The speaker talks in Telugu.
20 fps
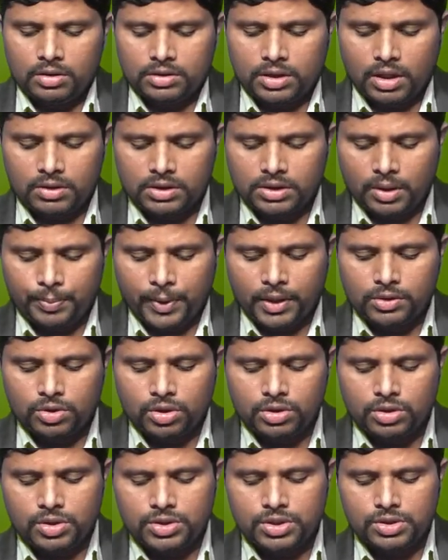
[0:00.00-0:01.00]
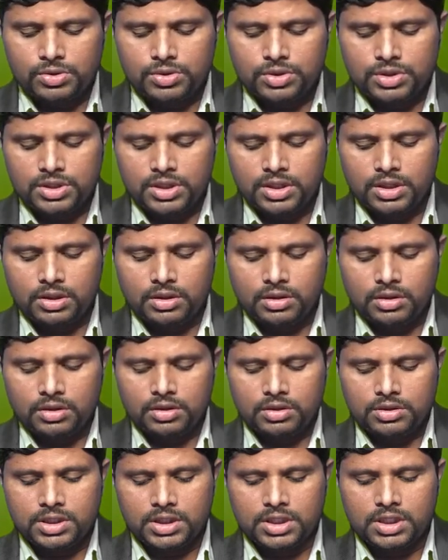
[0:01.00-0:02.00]
తర్వాత పంతొమ్మిదో వచనం నుంచి
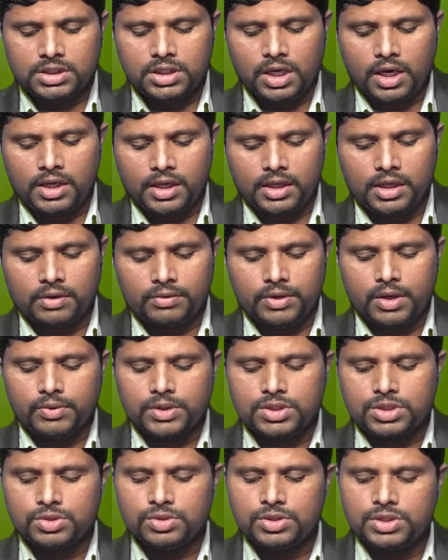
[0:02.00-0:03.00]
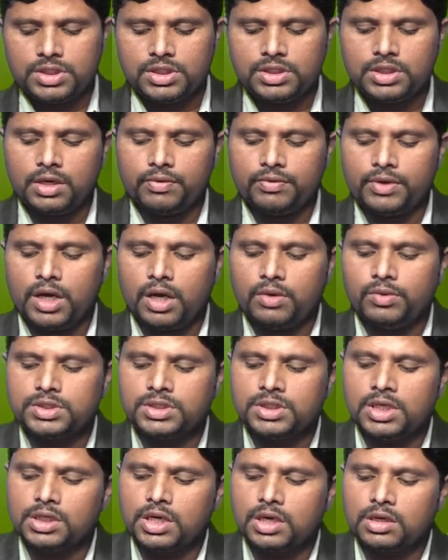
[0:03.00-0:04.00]
చిట్ట అంటే ఇరవై వచ్చిన నుంచి ఇరవై ఆరు
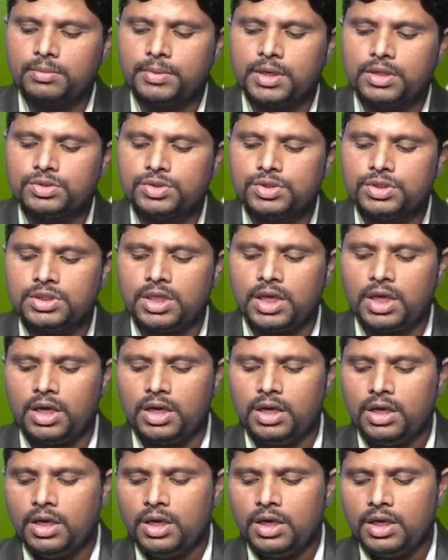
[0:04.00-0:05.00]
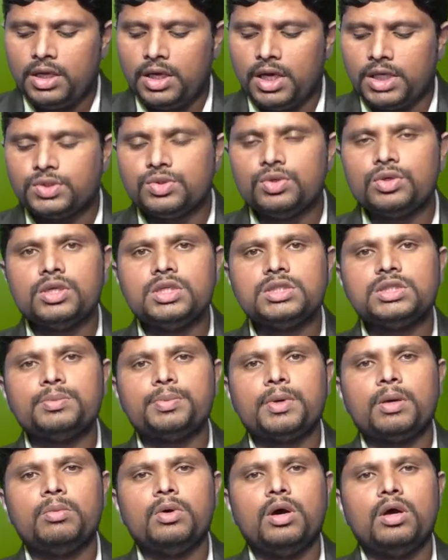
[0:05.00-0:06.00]
వచ్చినాన్ని కనుక మనం చూస్తే యేసుక్రీస్తు
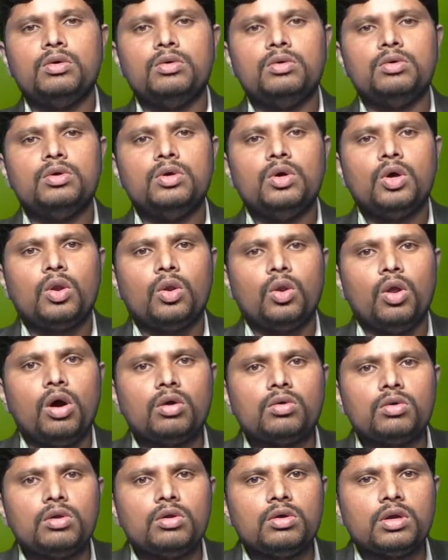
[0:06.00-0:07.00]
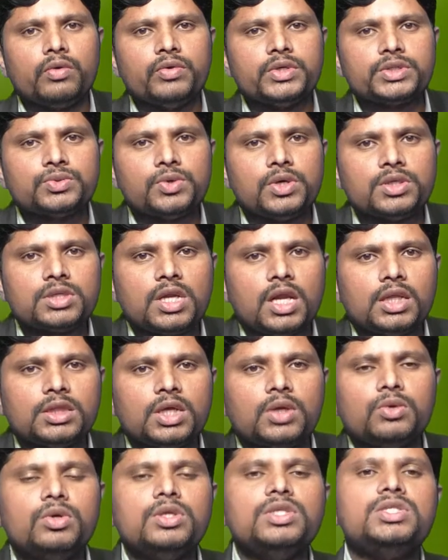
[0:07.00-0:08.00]
ప్రభువారు లోకంలో ఉన్న
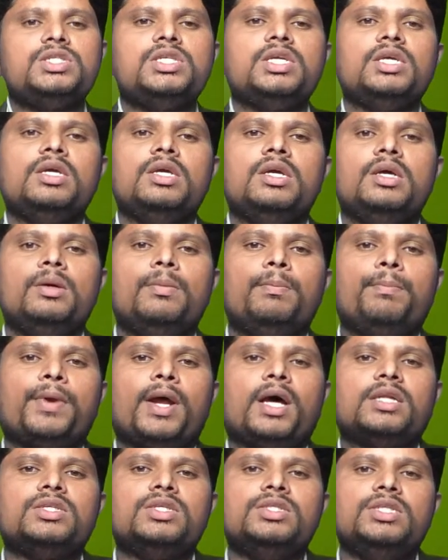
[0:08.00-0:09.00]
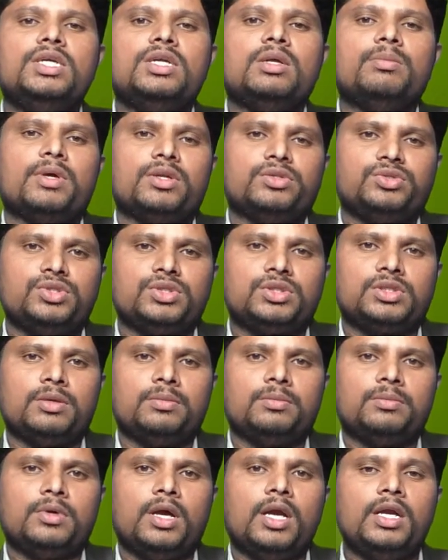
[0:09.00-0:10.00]
విశ్వాసులందరి గురించి ప్రార్థన చేయటం మనం చూస్తాం
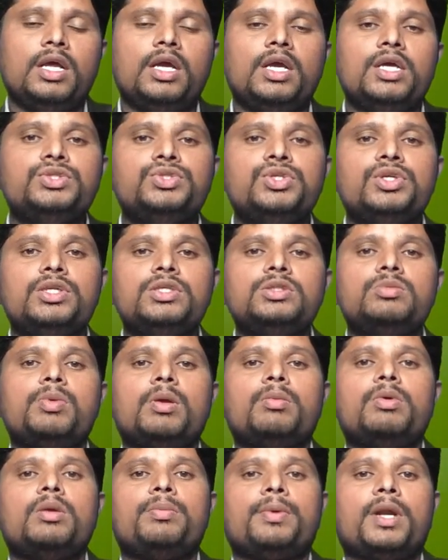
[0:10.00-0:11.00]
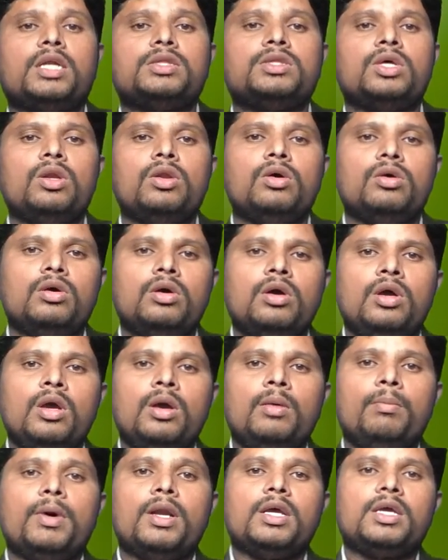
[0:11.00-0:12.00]
అంటే యేసుక్రీస్తు ప్రభువారి ప్రార్థనలో
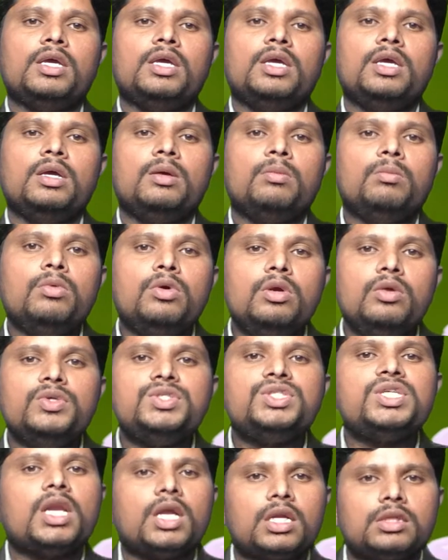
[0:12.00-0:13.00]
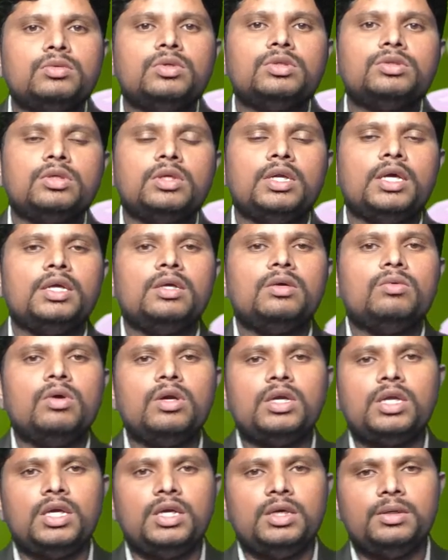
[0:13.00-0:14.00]
మనకి మూడు విషయాలు అర్థమవుతున్నాయి
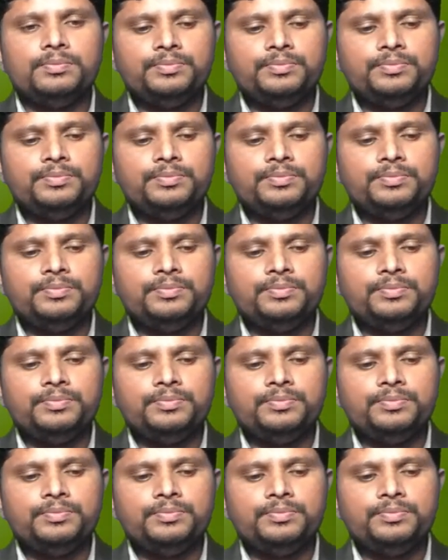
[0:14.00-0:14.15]
ఒకటి